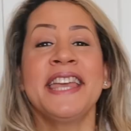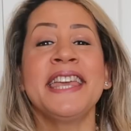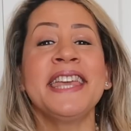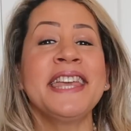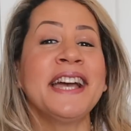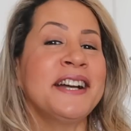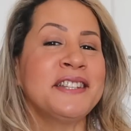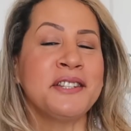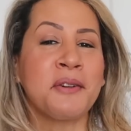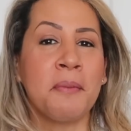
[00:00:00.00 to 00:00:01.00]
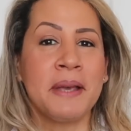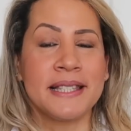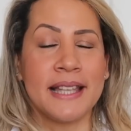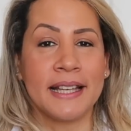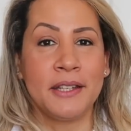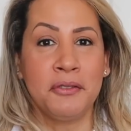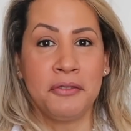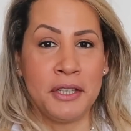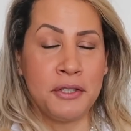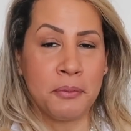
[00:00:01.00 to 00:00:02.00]
E antes de começar aqui o
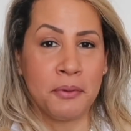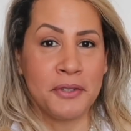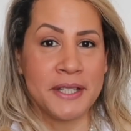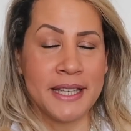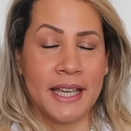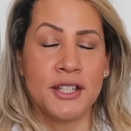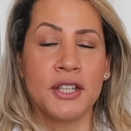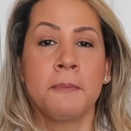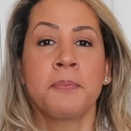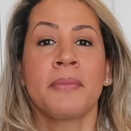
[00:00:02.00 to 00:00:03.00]
vídeo com vocês,